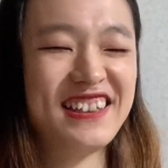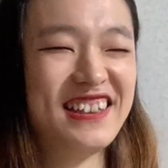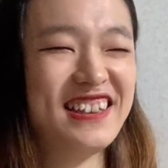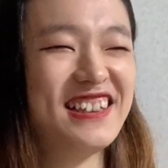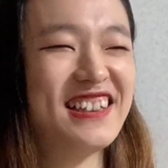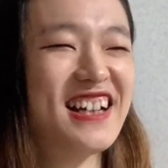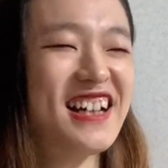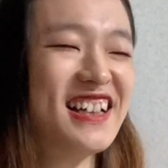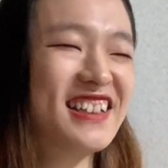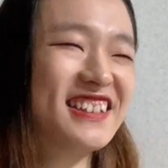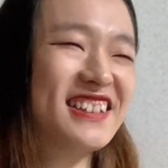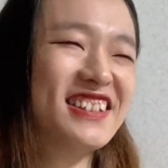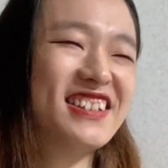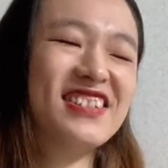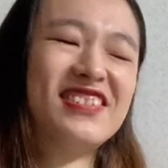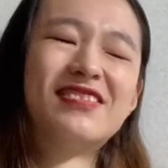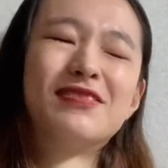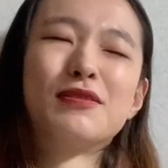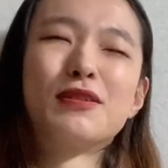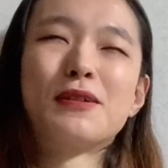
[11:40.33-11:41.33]
いいなっ
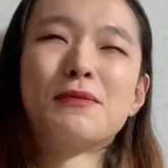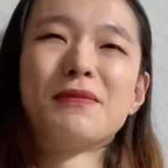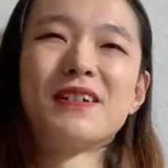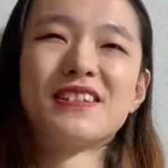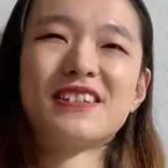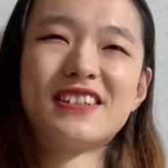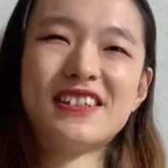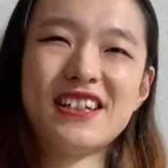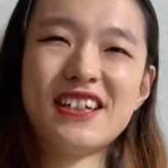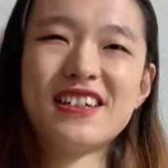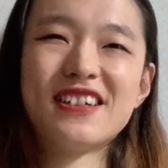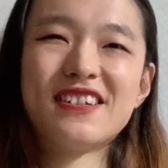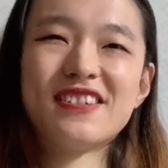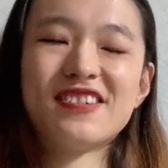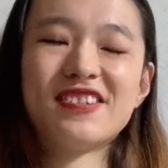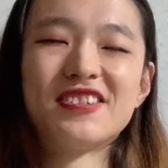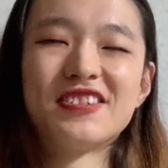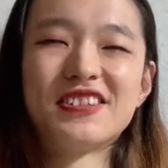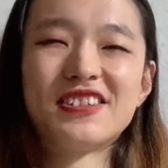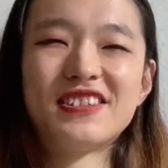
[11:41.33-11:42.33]
て思いますね
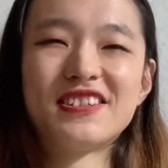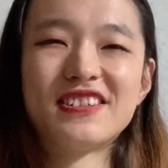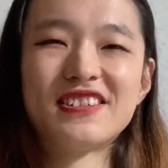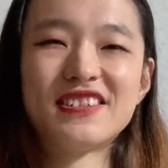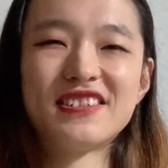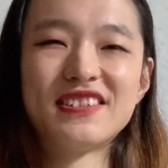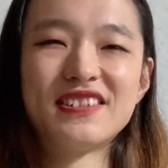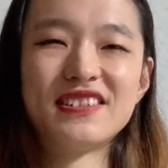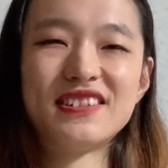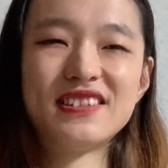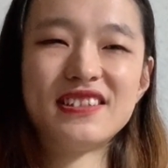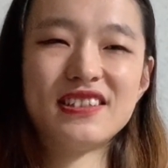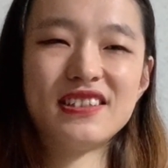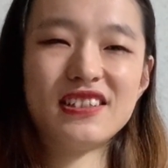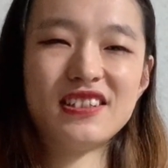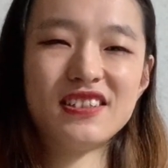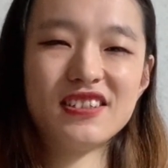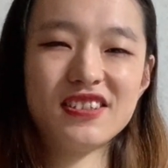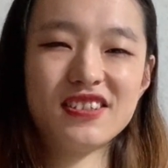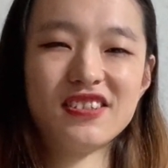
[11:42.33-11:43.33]
そういう
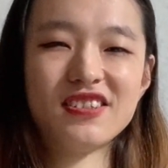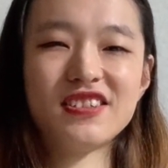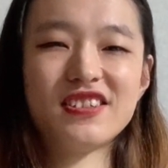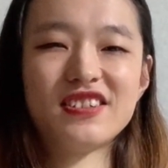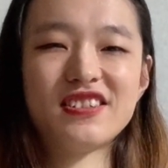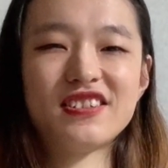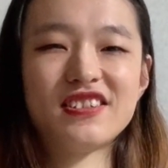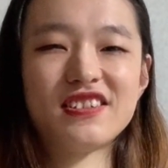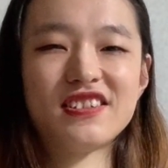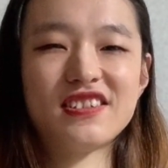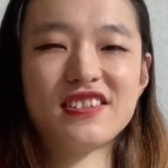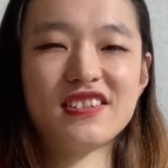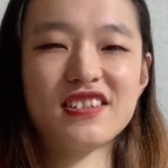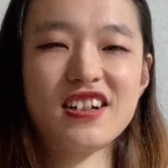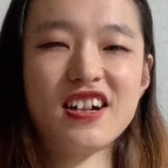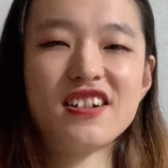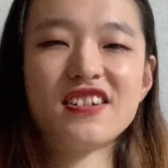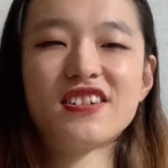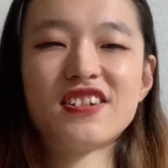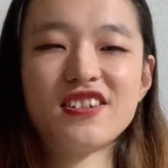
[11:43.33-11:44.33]
そういう
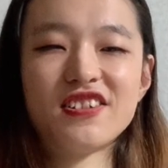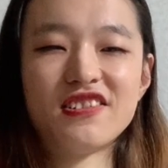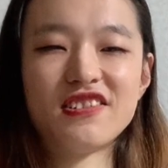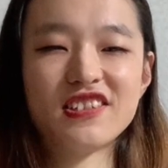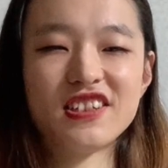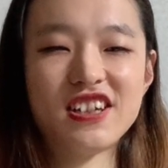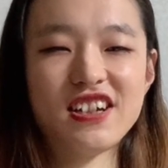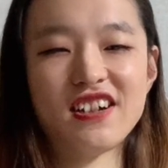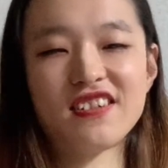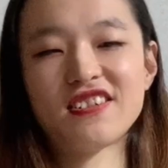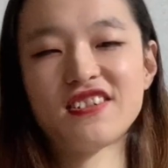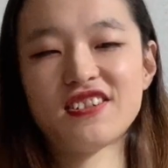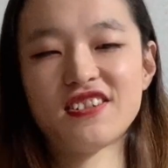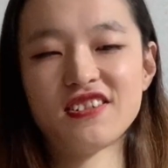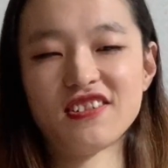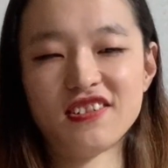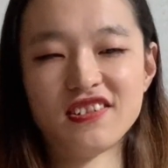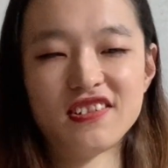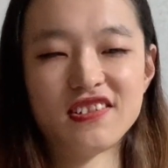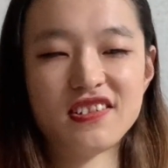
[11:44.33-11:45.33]
環境にある
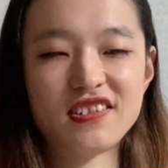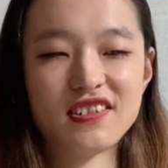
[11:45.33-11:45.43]
人